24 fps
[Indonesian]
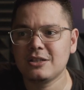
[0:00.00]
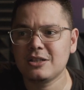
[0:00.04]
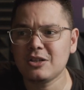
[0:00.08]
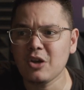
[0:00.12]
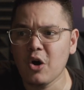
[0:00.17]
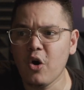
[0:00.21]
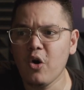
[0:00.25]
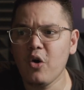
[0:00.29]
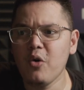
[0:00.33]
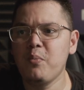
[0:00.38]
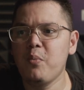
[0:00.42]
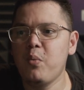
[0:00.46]

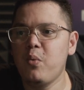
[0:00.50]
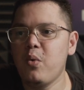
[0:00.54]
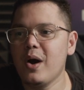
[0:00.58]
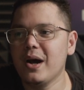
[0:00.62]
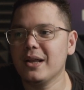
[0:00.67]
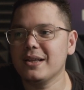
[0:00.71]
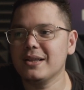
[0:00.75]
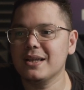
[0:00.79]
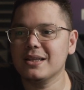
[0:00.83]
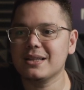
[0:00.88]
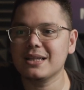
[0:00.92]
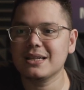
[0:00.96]
So
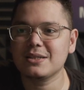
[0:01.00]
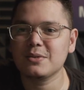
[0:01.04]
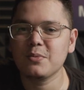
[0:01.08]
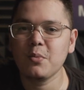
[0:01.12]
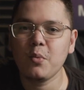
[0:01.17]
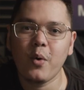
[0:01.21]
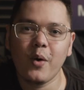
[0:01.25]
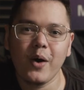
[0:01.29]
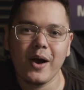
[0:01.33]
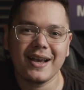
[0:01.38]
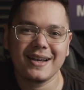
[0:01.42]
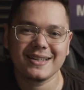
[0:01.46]
buat kita
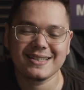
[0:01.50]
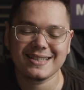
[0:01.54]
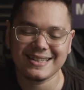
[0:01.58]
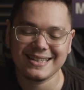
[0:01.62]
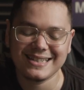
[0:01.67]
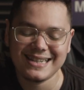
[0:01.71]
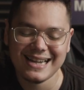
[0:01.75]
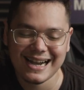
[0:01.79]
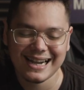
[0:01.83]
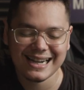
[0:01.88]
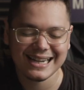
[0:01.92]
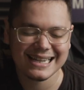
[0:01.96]
semua yang
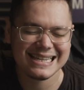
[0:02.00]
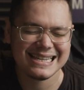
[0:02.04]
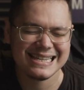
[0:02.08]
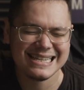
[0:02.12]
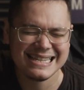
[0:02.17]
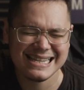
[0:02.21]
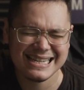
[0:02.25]
sedang